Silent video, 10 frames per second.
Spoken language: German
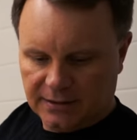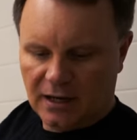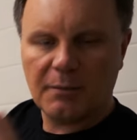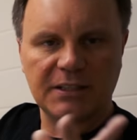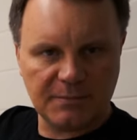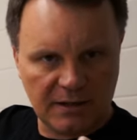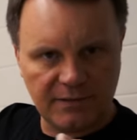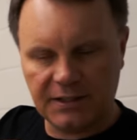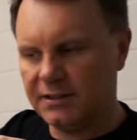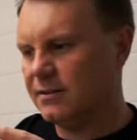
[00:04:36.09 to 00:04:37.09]
Aber das machen
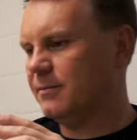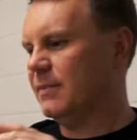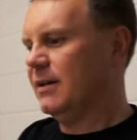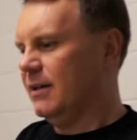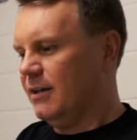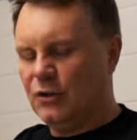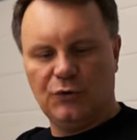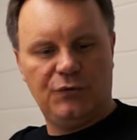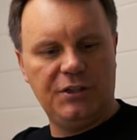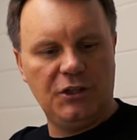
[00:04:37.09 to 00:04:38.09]
wir in einem
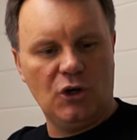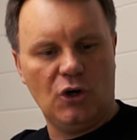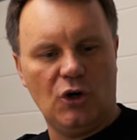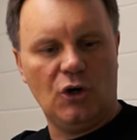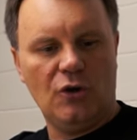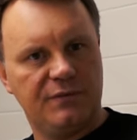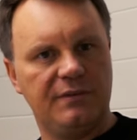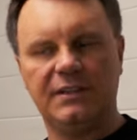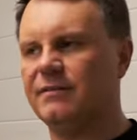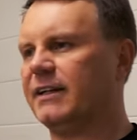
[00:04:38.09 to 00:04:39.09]
Video,
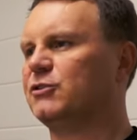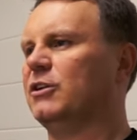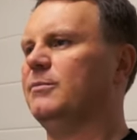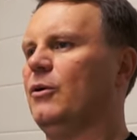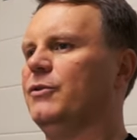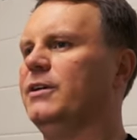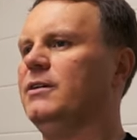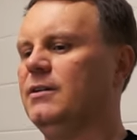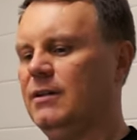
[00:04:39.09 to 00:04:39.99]
wie wir die Werkzeuge bauen. Ne?